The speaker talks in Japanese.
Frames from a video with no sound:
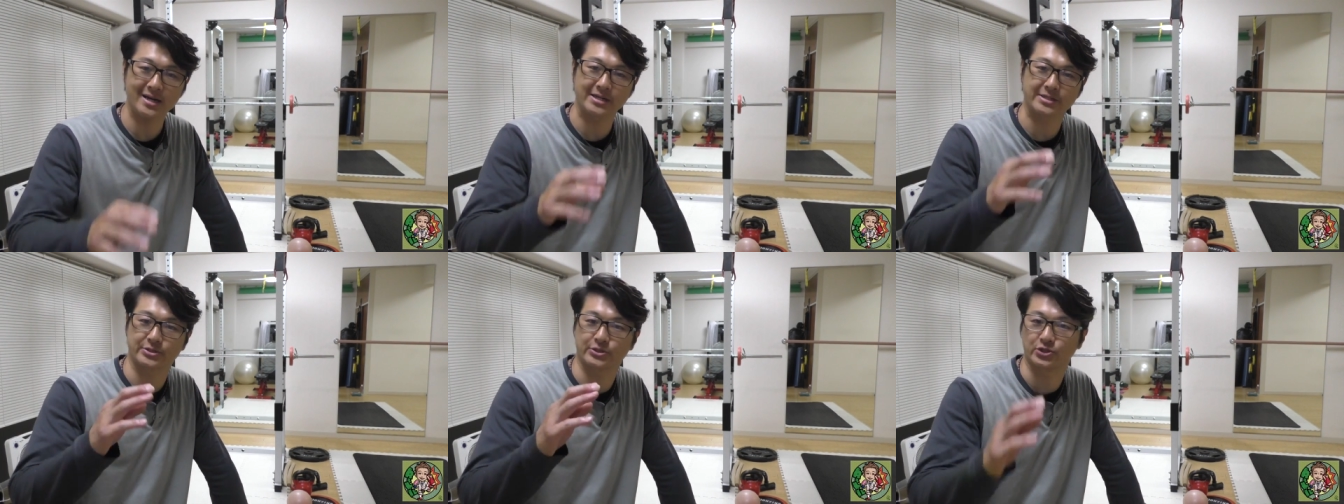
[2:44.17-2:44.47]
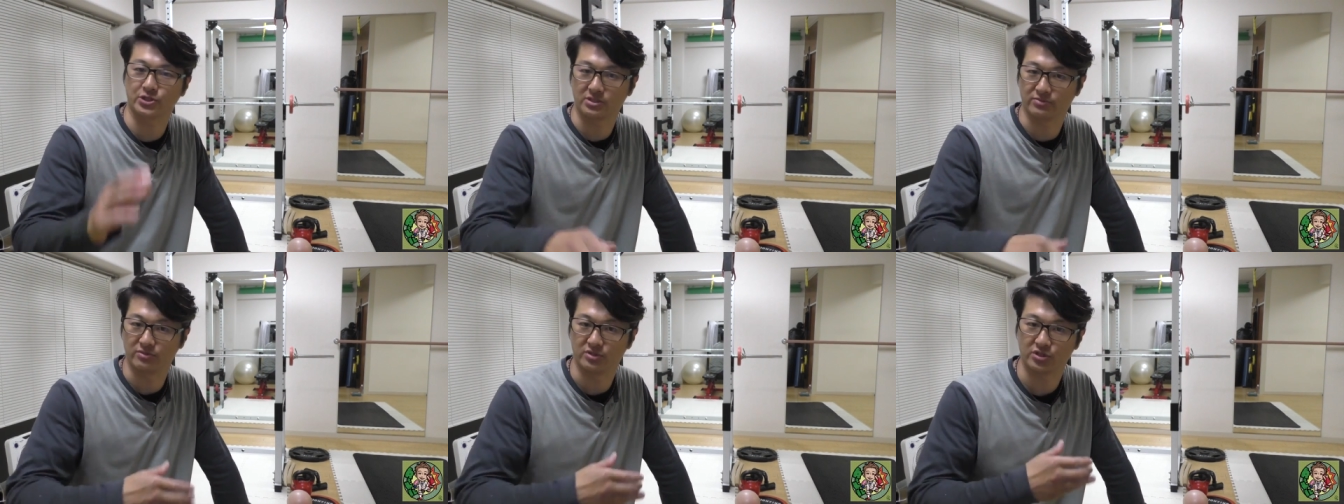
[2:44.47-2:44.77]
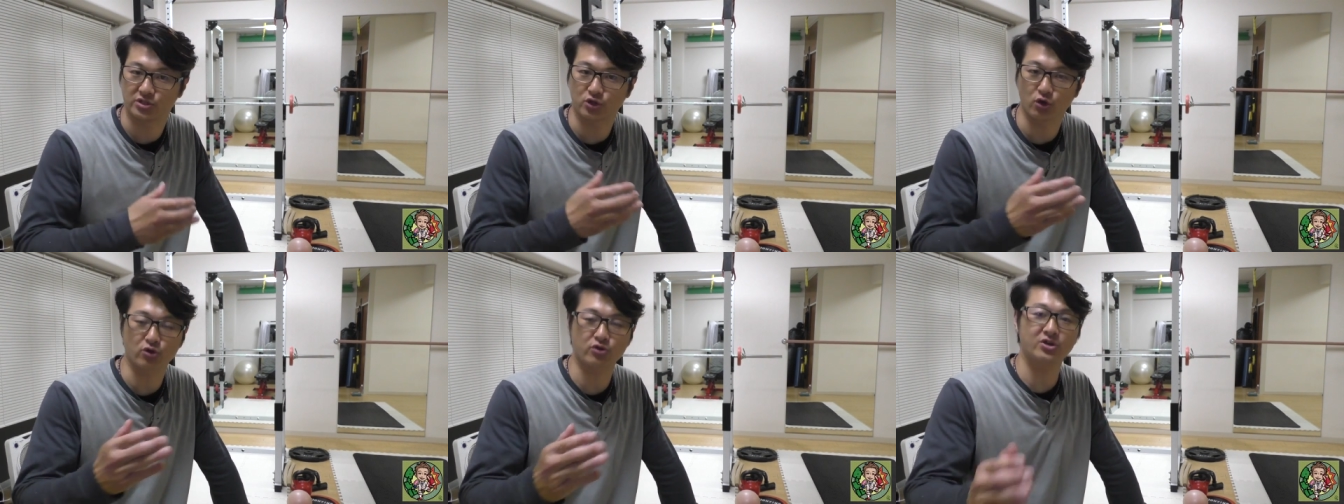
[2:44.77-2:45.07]
が進む、
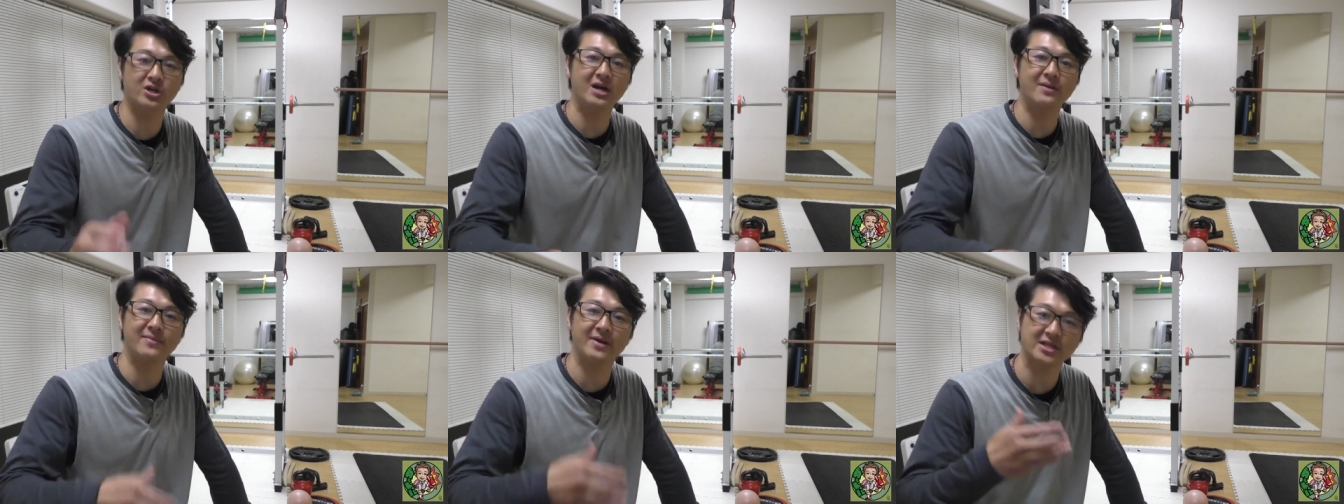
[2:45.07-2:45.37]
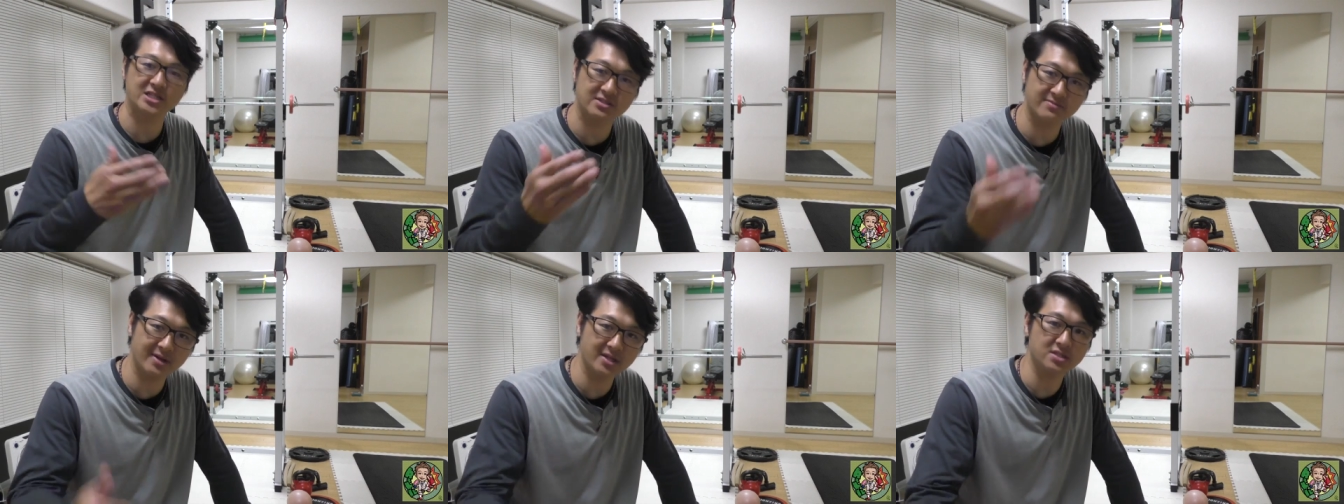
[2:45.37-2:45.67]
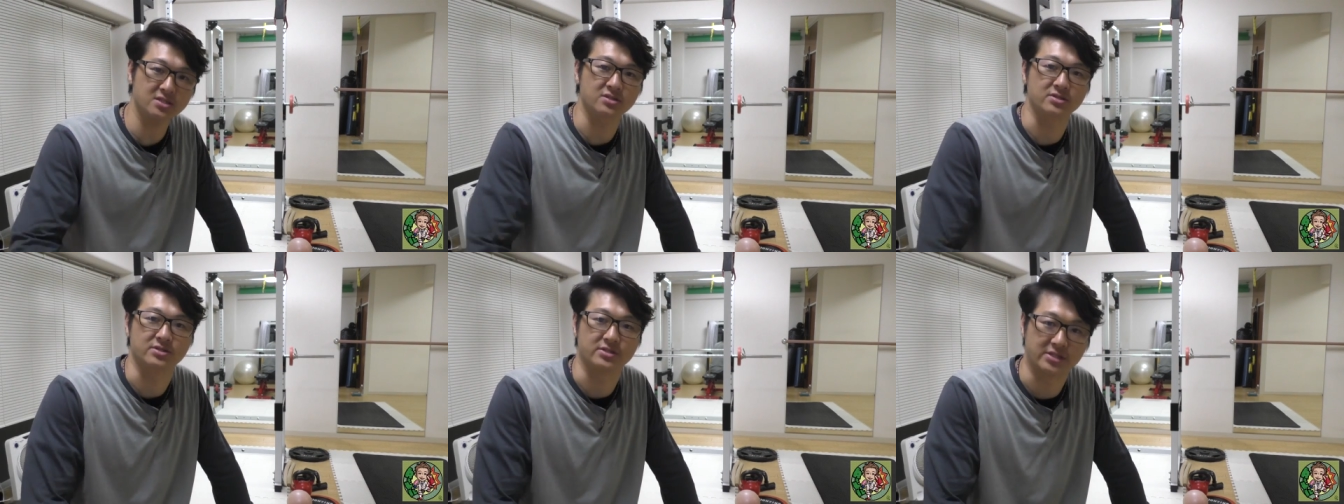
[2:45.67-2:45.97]
食が増しま
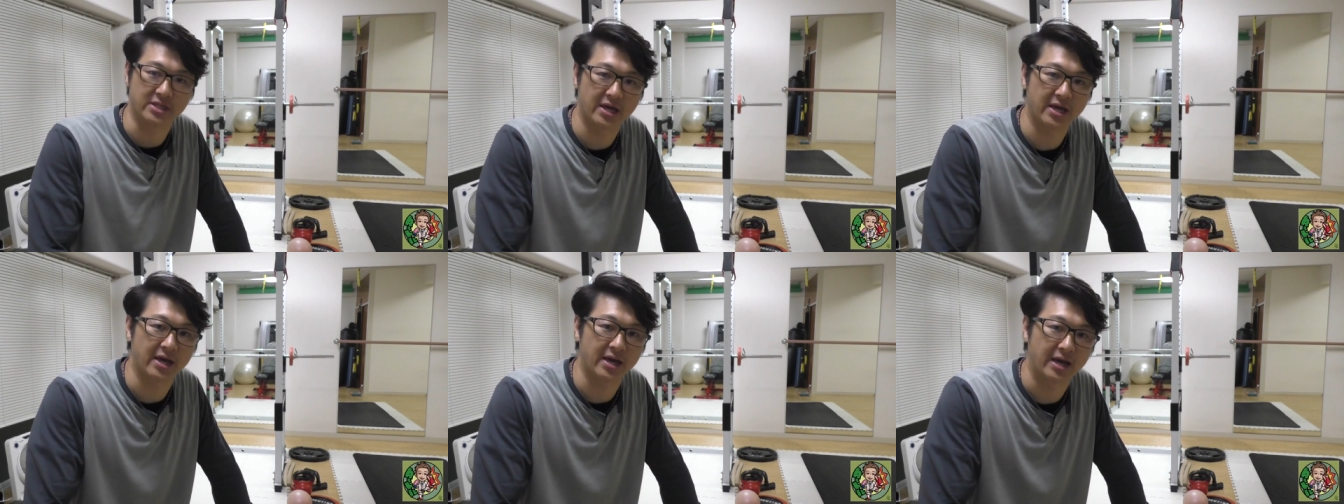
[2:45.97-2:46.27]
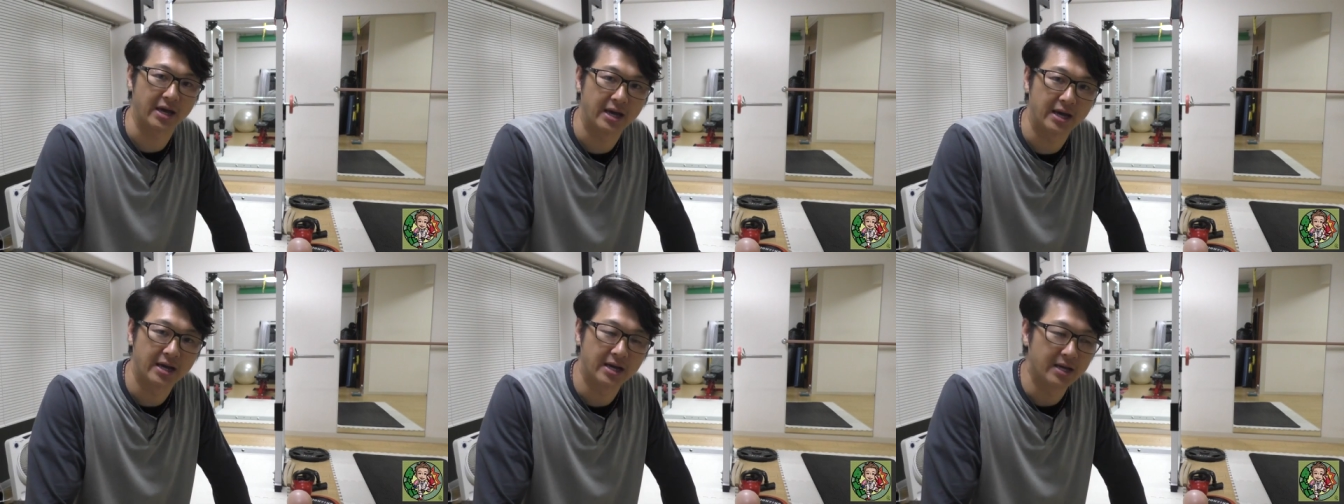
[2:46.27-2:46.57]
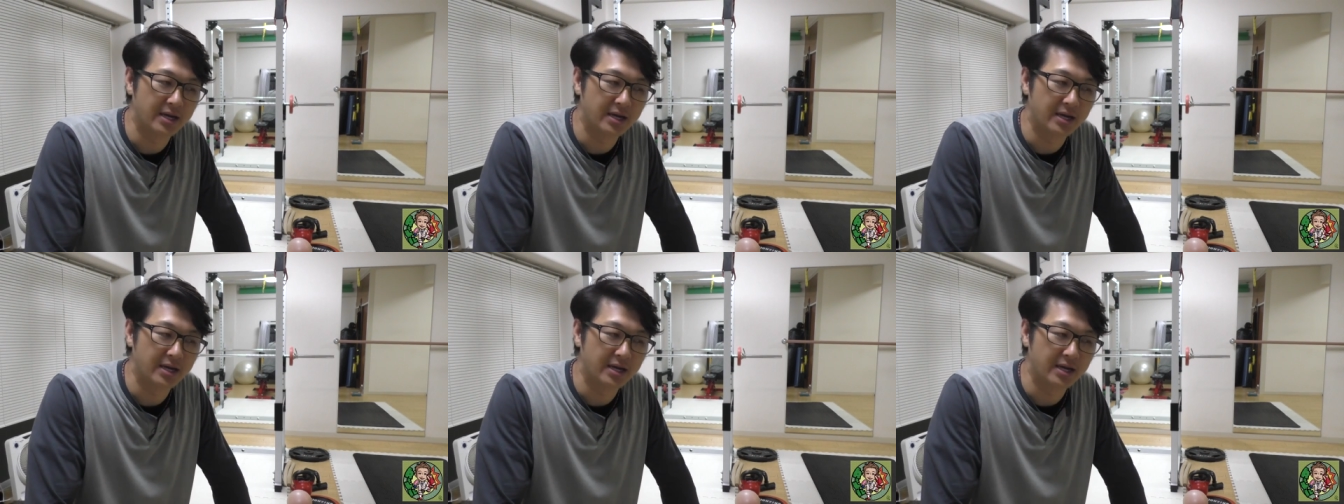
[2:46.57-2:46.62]
すんで、